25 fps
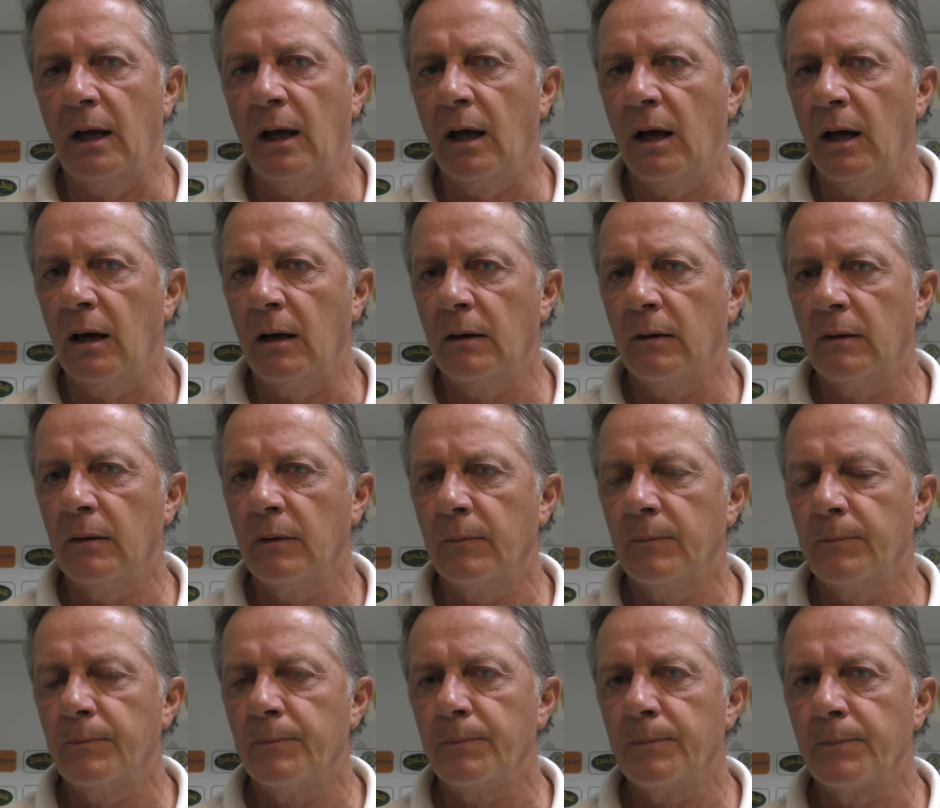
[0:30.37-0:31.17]
Ecco, c'è
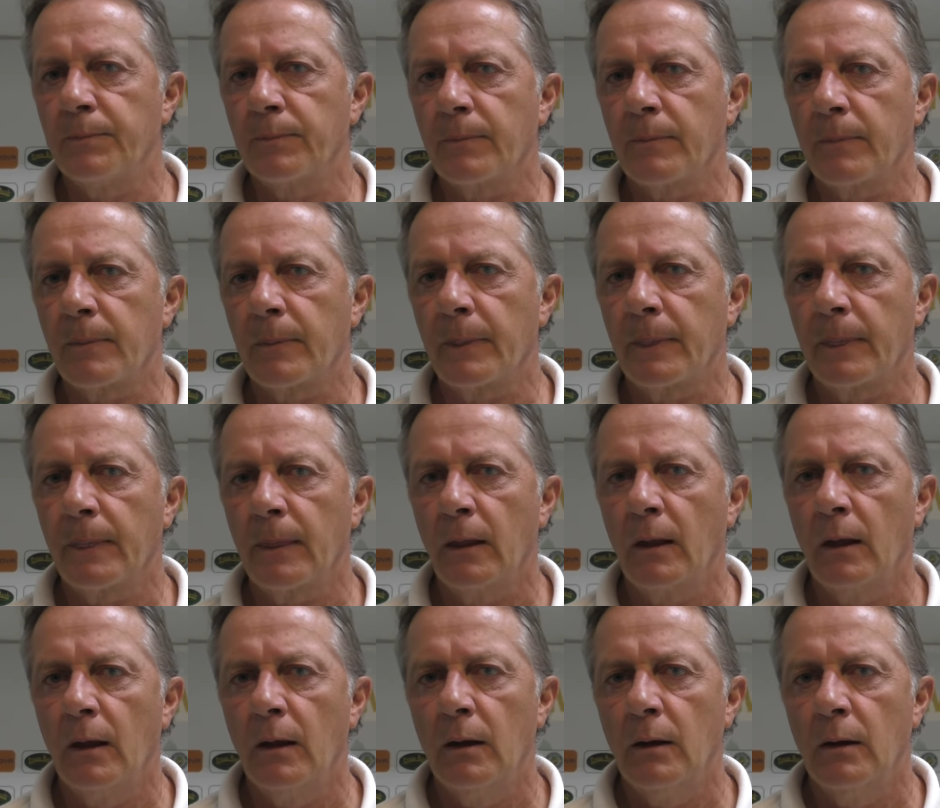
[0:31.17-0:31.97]
responsabilità del
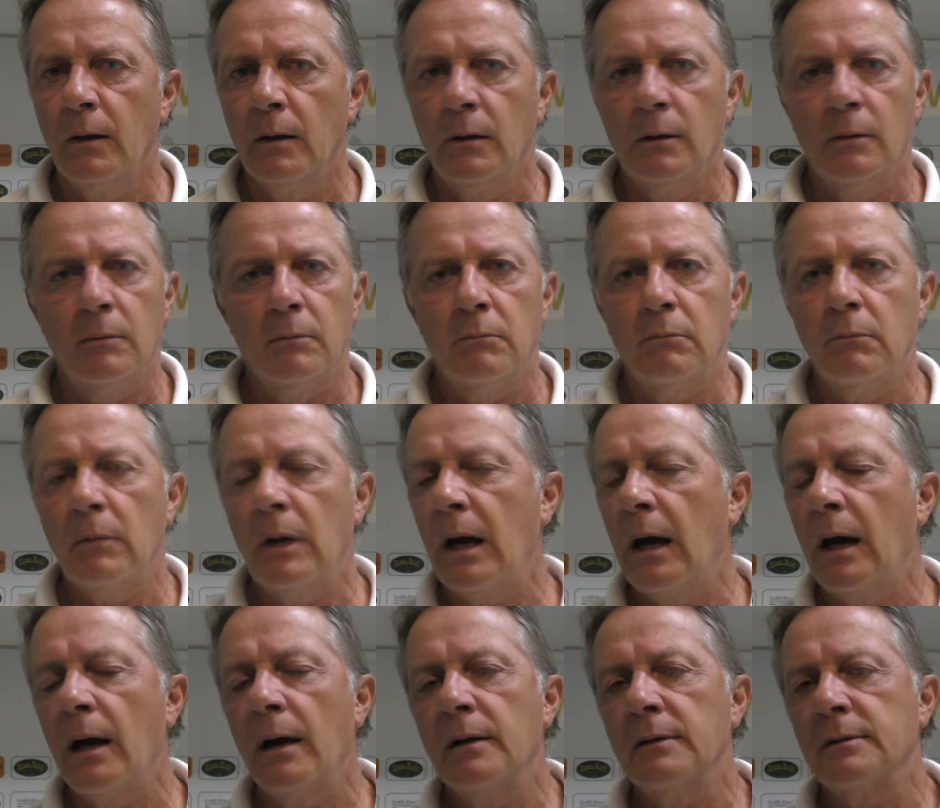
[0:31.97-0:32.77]
portiere
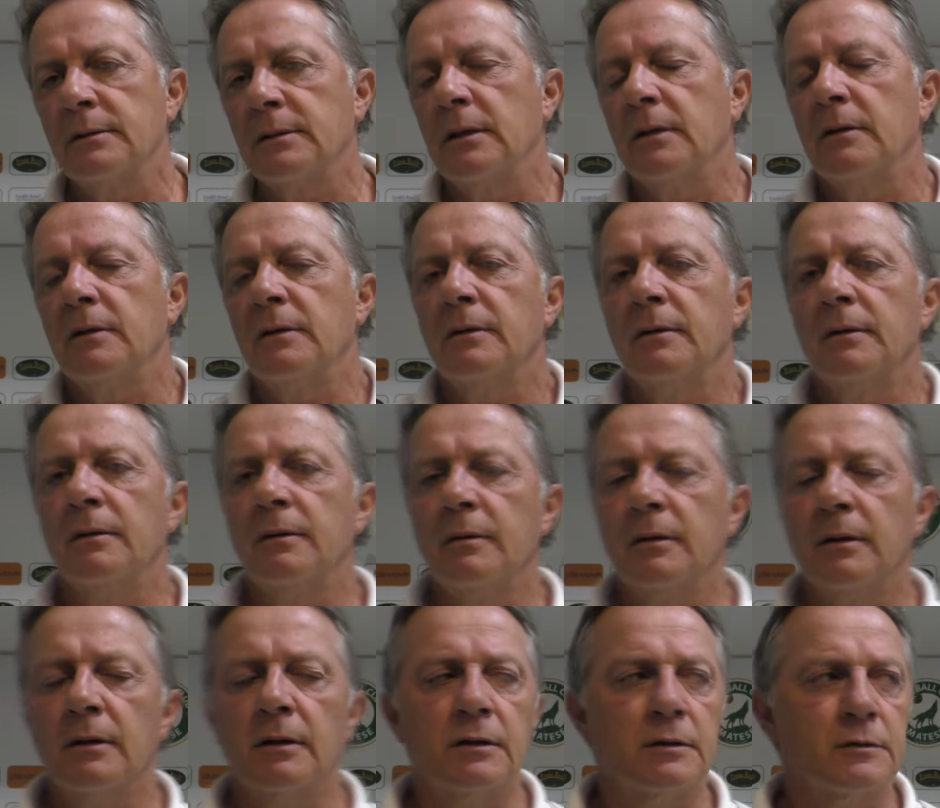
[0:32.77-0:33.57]
purtroppo una volta eh, sì, tanto.
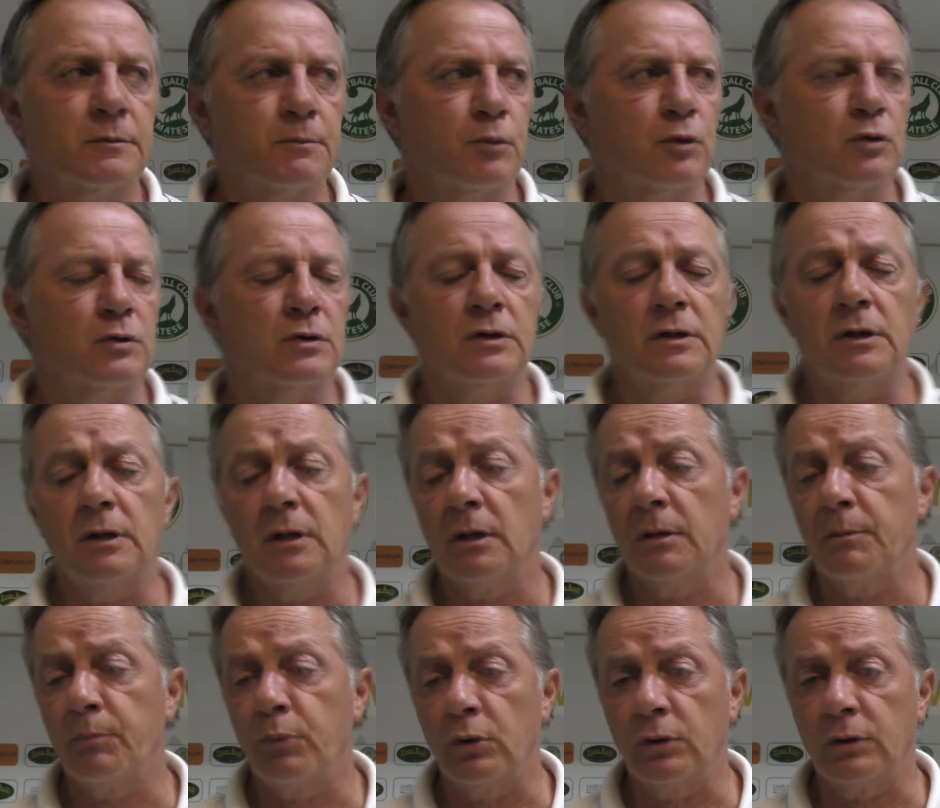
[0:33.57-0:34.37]
Eh,
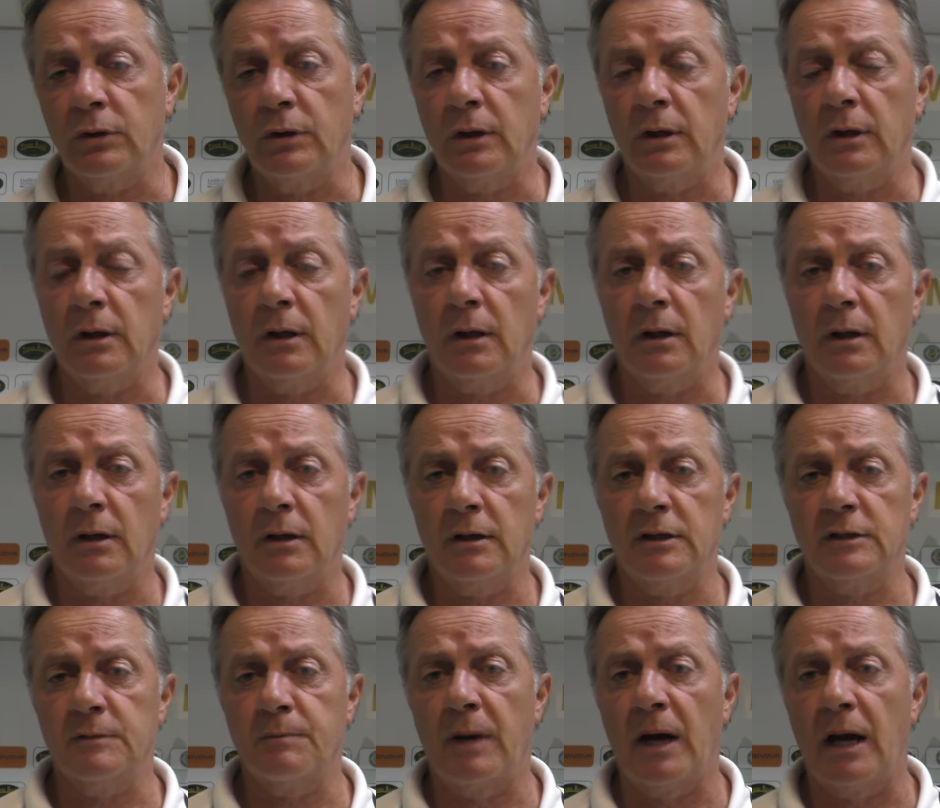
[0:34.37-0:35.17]
il
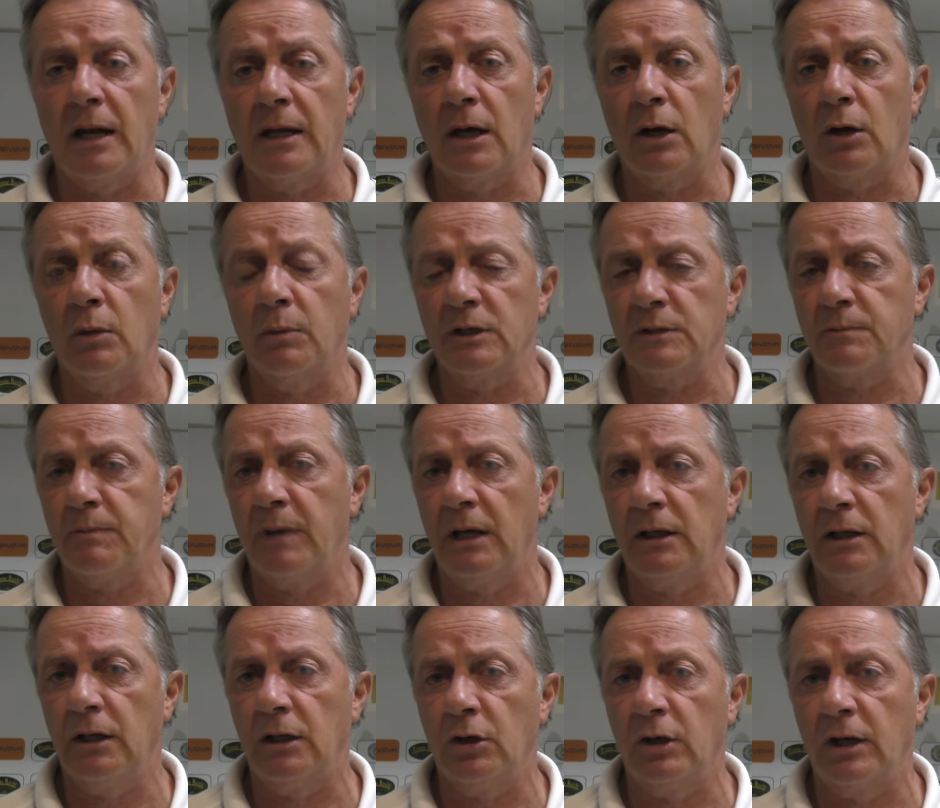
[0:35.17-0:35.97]
portiere, sbaglia come
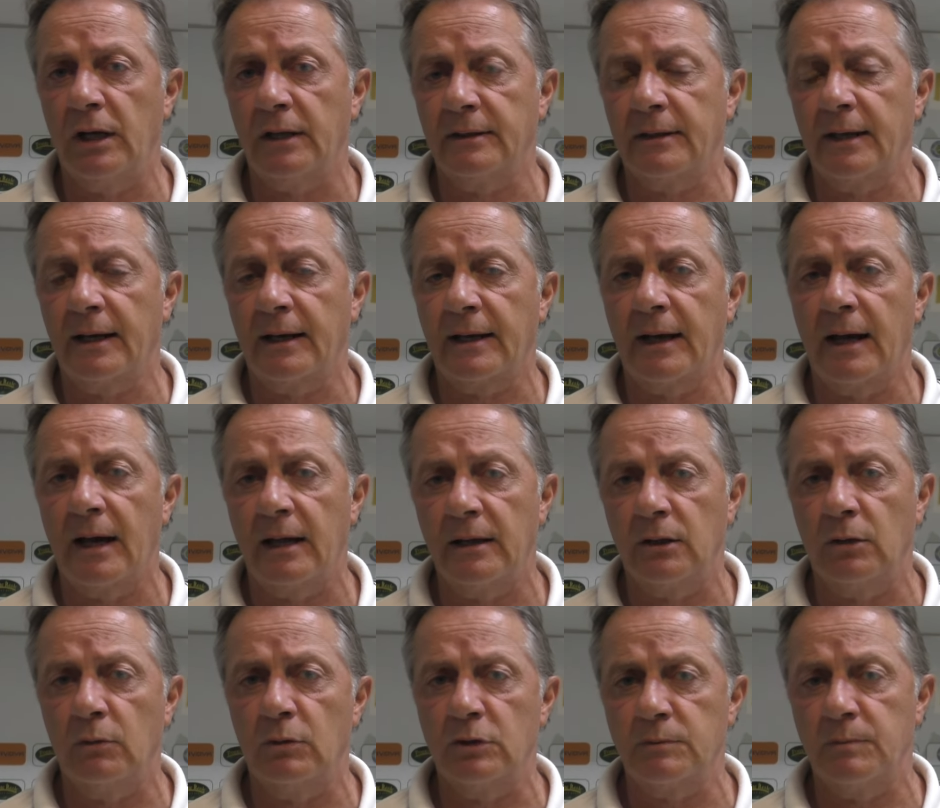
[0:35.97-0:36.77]
sbagliano gli
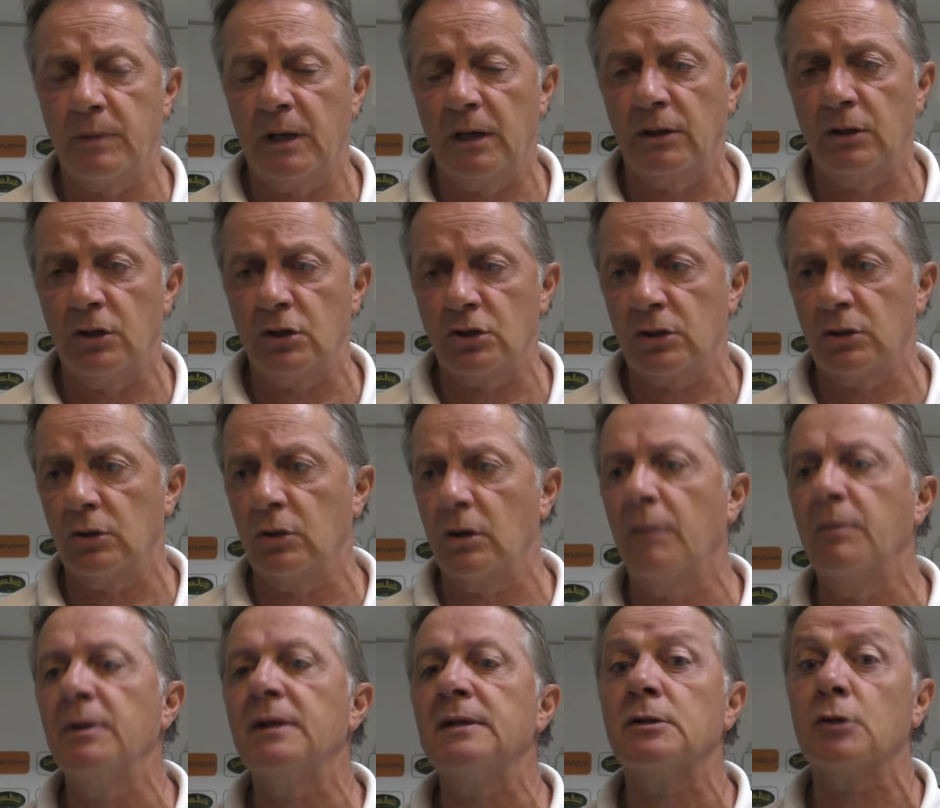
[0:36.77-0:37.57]
attaccanti, come sbagliano i
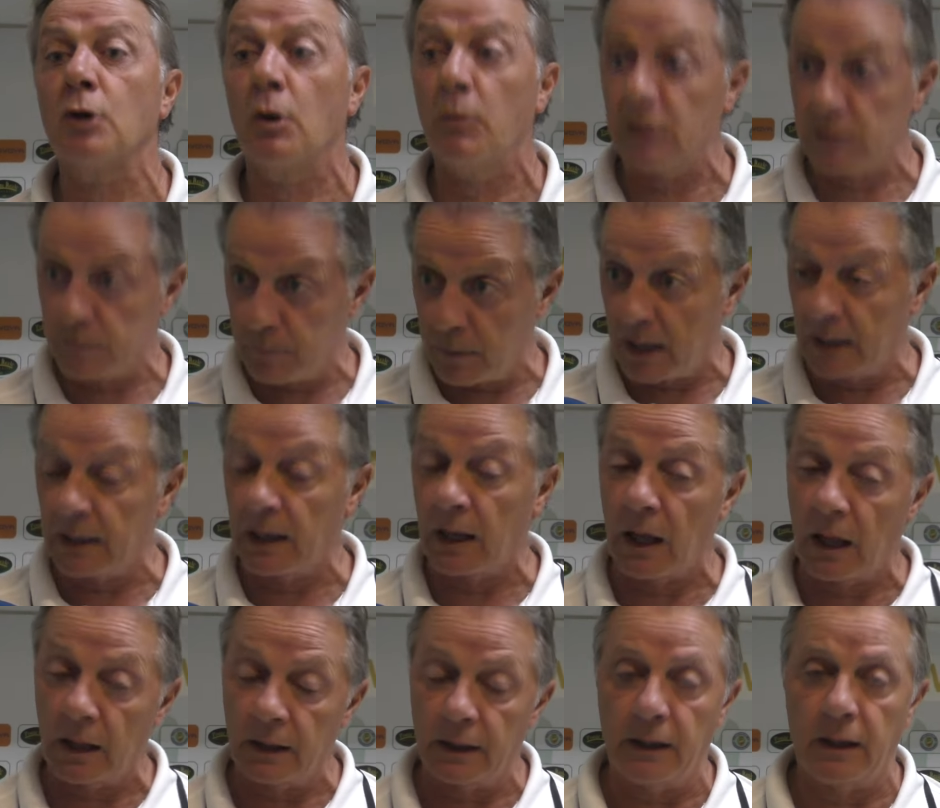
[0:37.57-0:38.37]
centrocampisti, come sbaglia
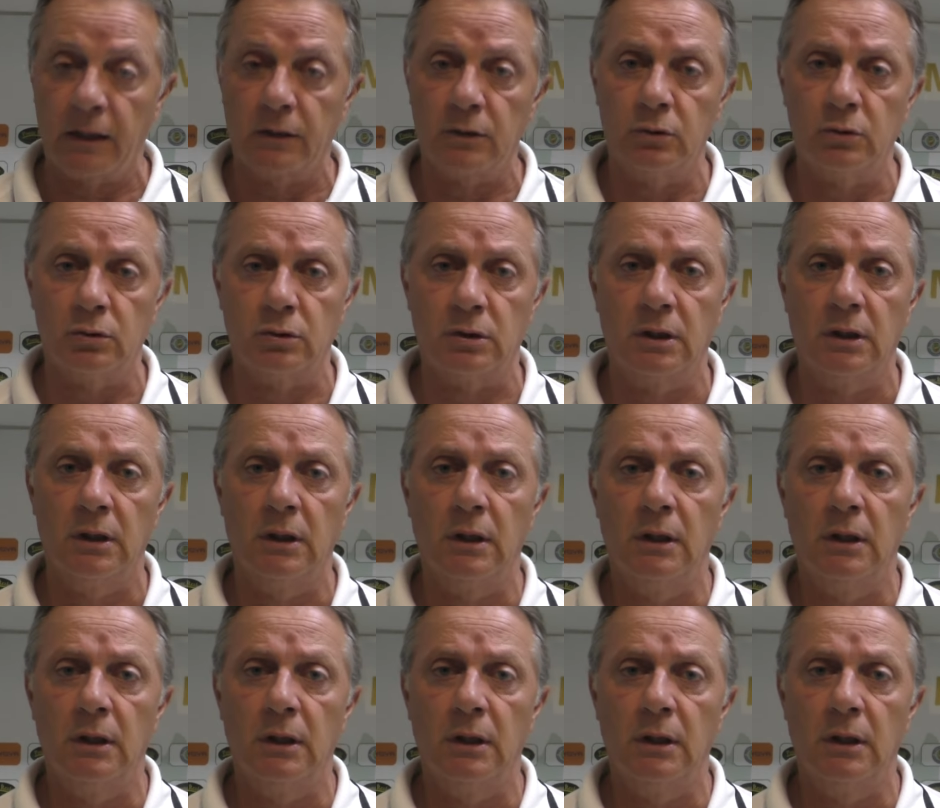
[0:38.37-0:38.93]
l'allenatore,